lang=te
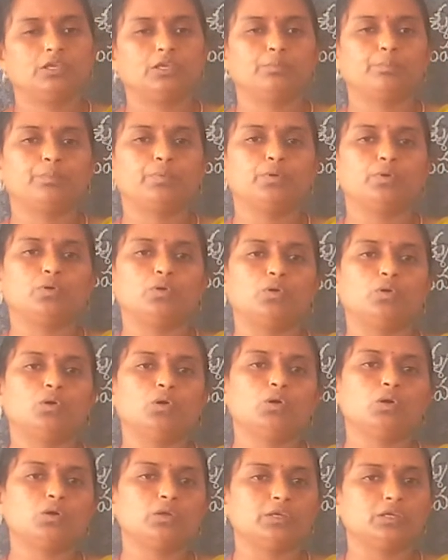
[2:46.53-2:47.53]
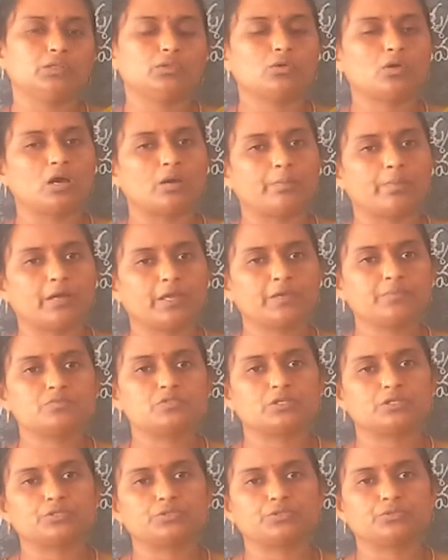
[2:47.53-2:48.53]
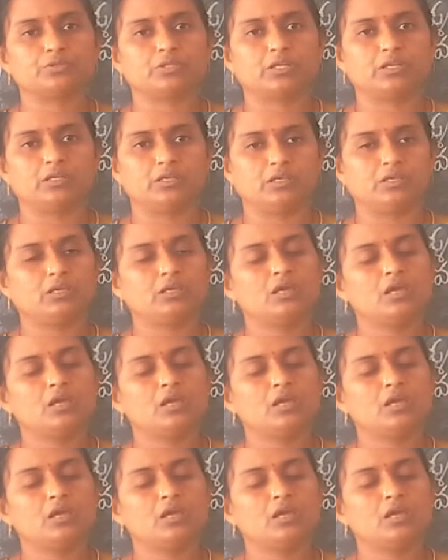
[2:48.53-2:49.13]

ఎప్పుడో ఏదో అపాయం జరుగుతుందని